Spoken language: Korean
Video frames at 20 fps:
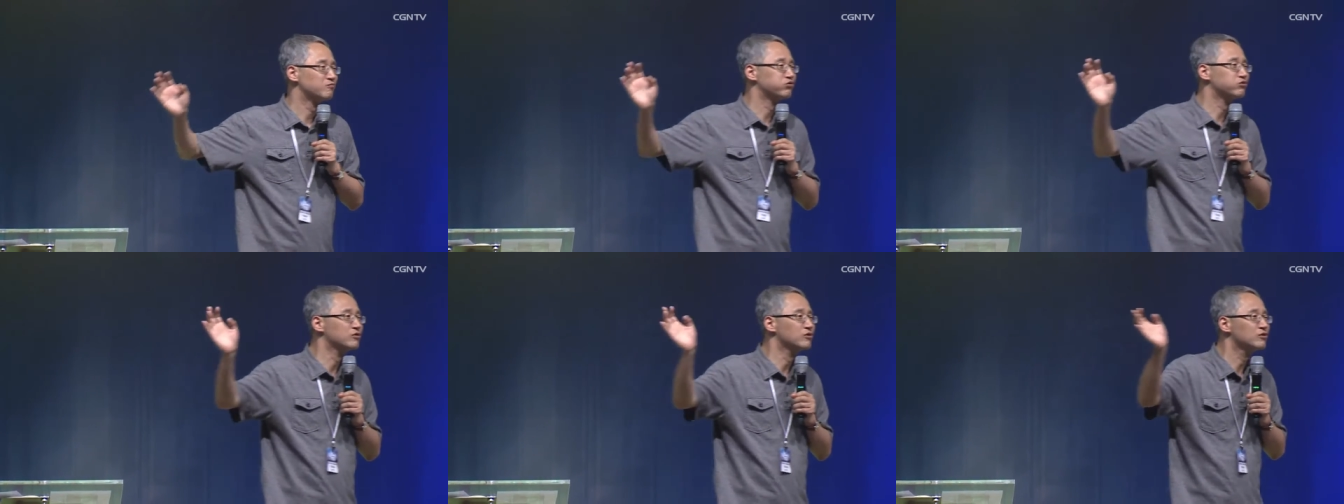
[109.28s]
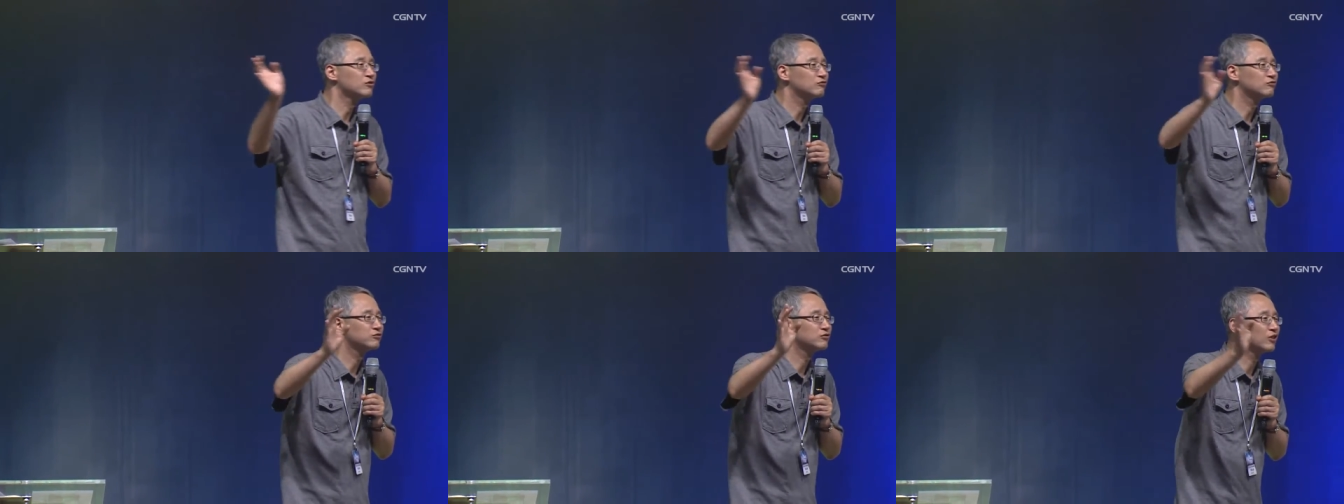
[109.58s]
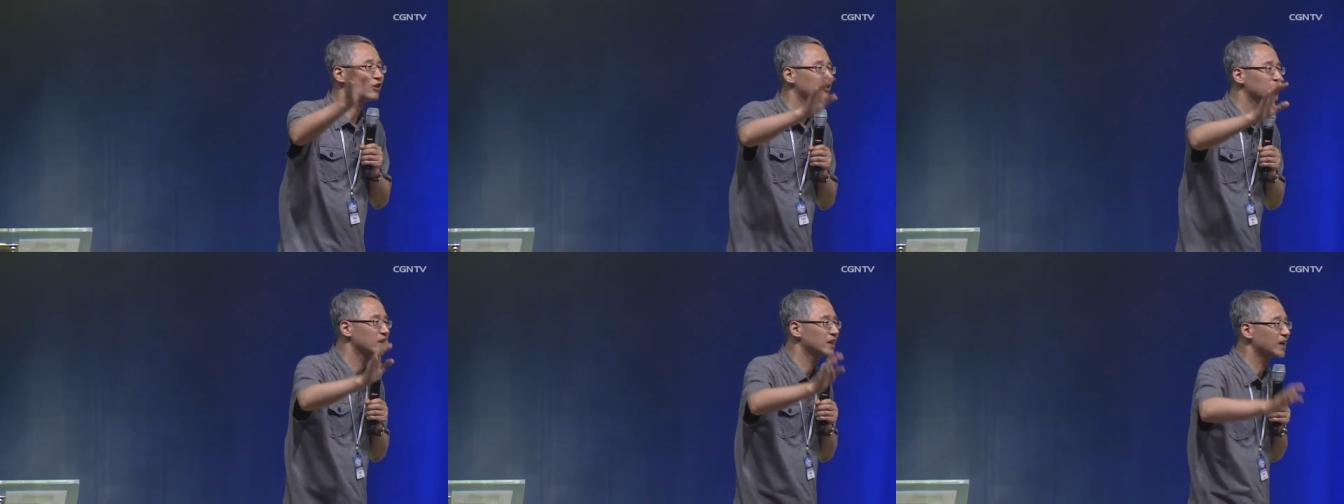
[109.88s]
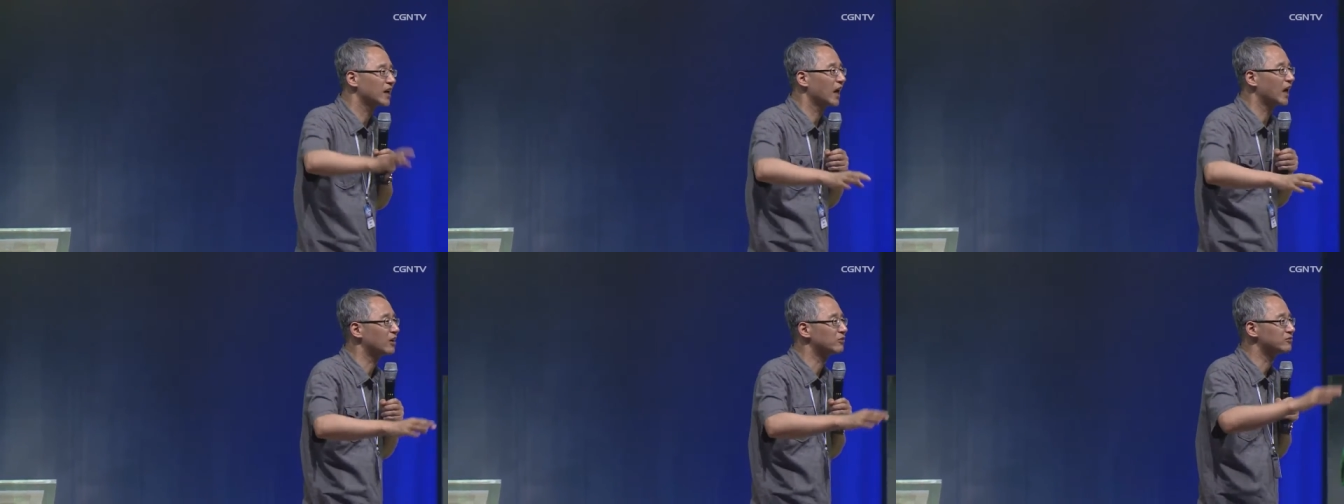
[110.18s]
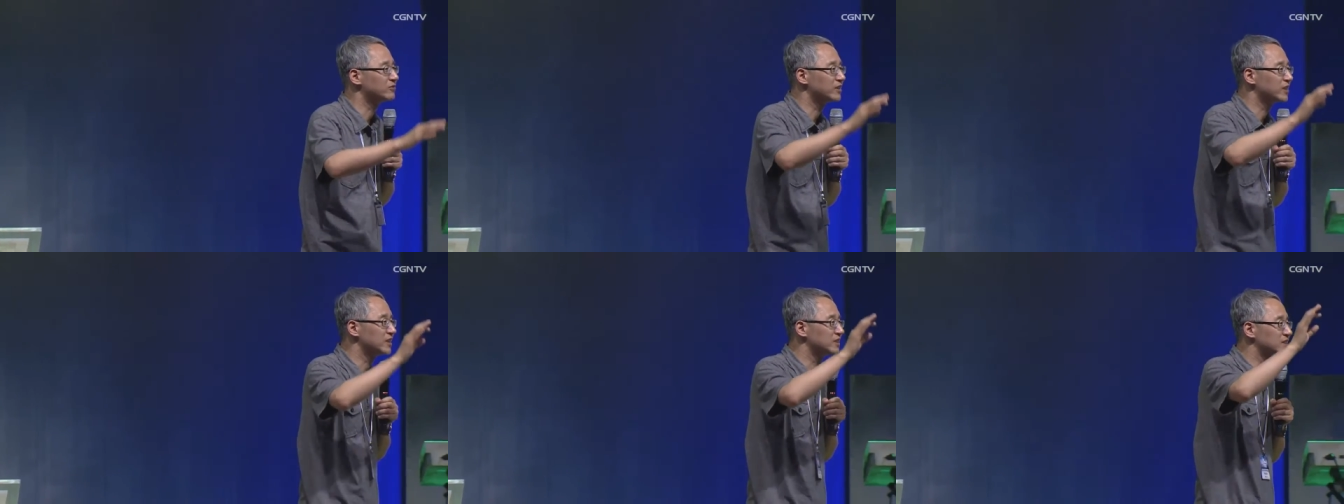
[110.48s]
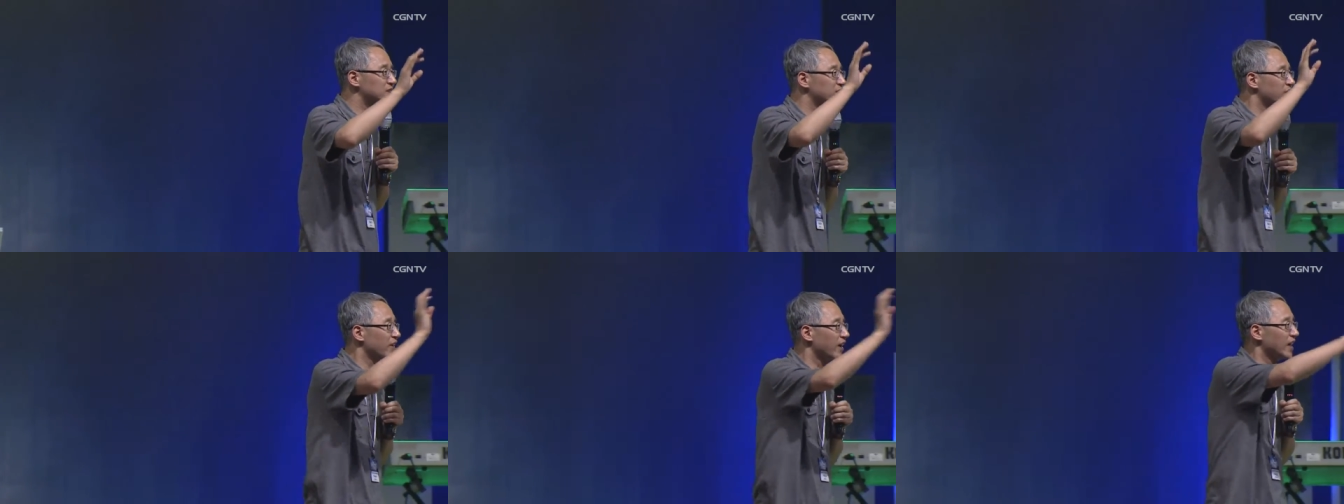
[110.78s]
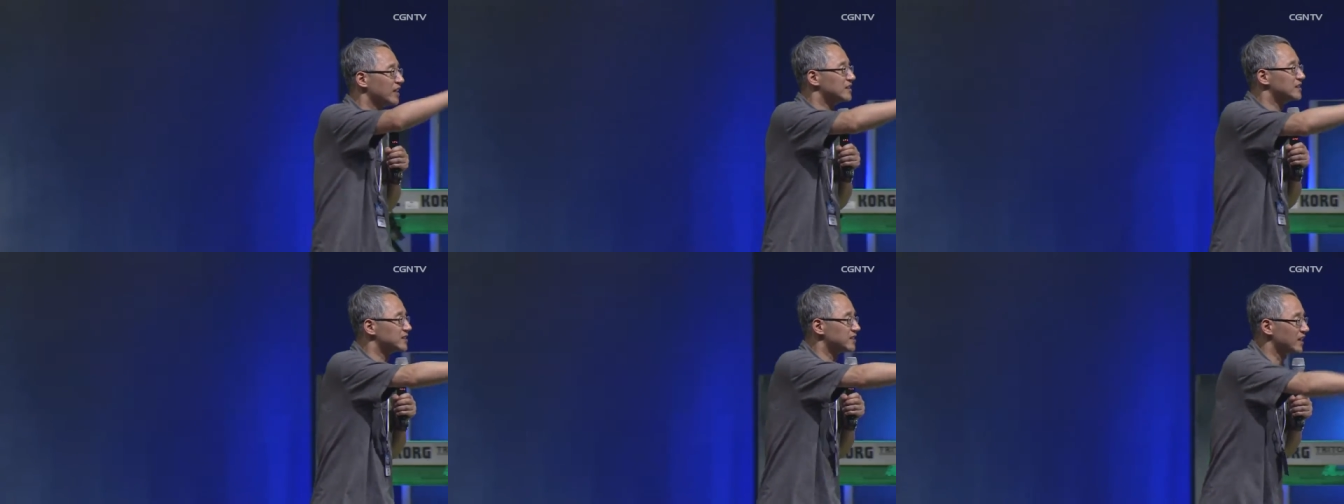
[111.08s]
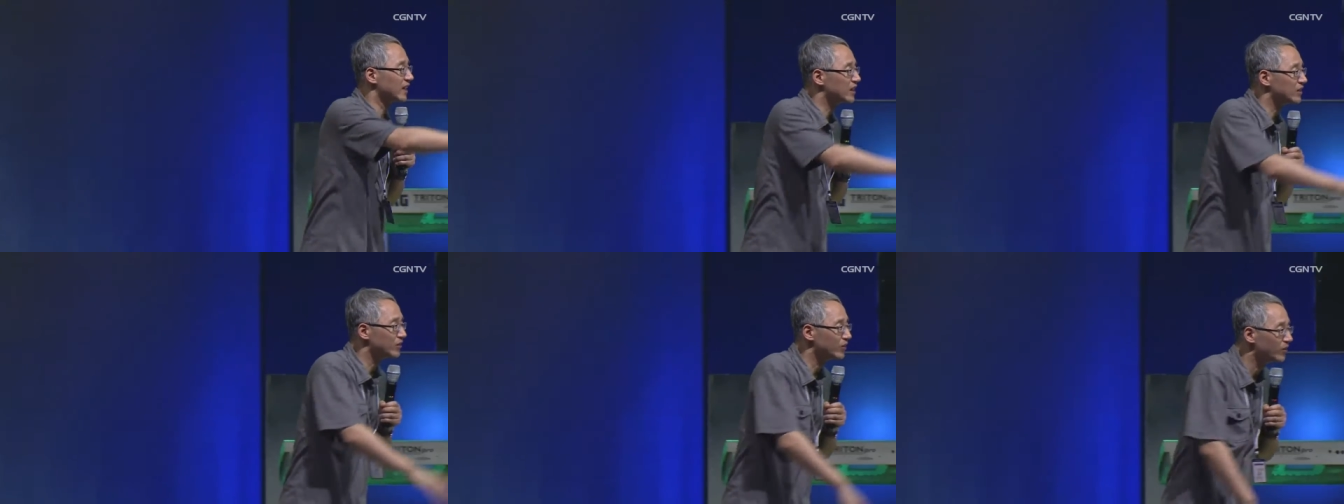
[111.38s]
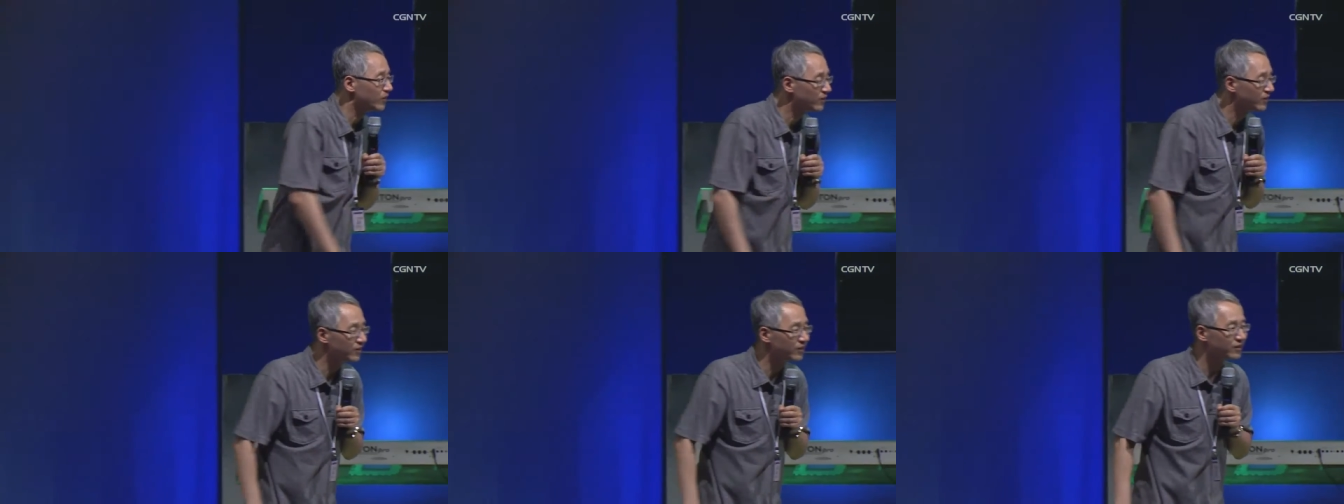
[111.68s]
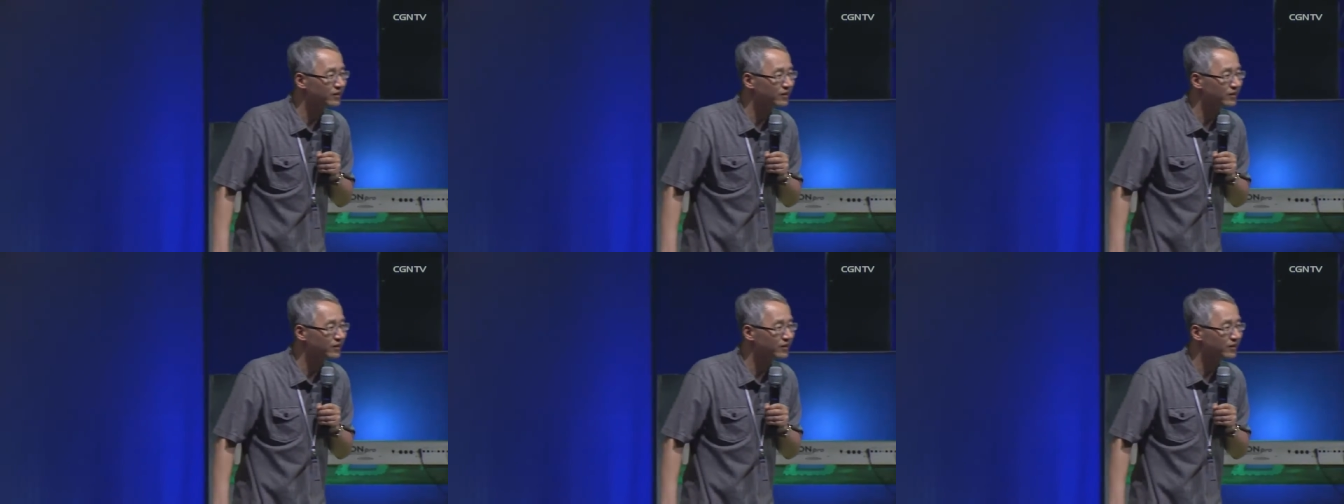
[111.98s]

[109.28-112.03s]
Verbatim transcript: 불구덩이 가운데 들어갈지라도